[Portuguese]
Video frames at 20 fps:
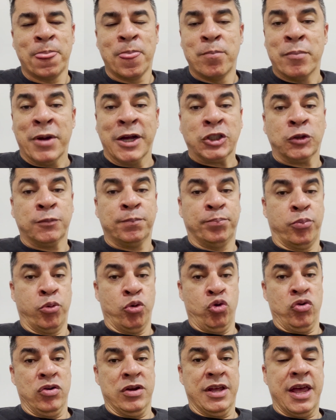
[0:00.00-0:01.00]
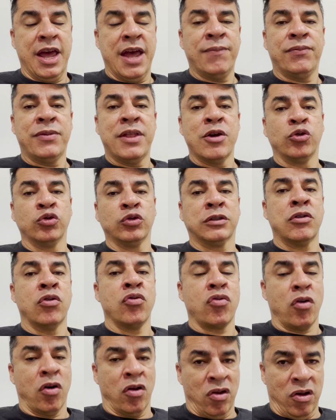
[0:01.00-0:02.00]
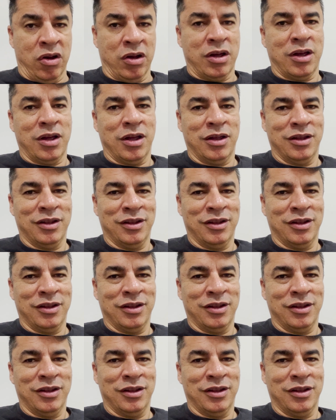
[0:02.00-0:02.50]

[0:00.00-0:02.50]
Mas por que Deus não coloca?